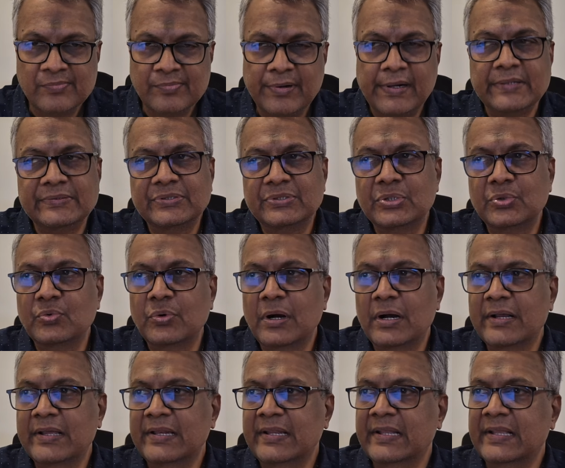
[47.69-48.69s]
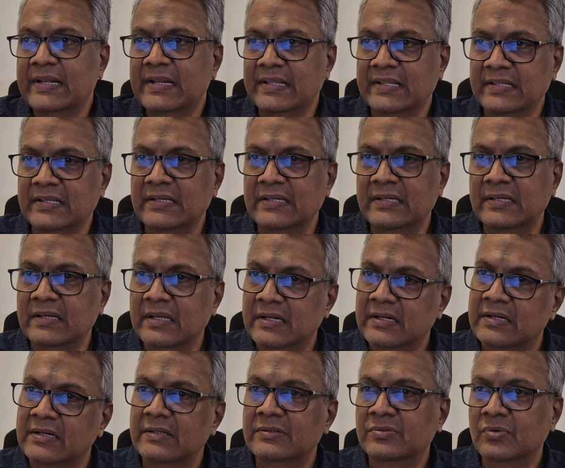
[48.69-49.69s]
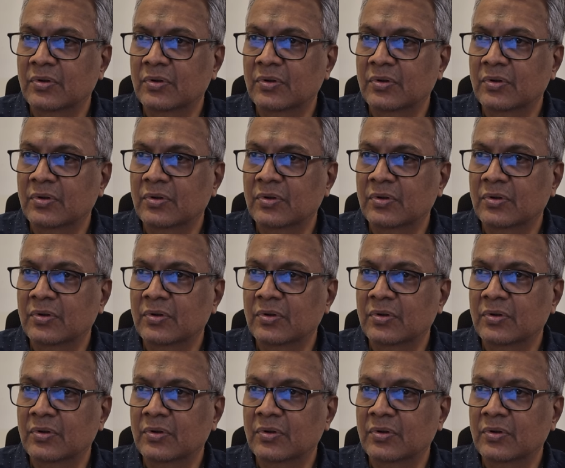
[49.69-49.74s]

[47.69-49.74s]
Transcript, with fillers: பாசிட்டிவாக இருக்கிறது என்று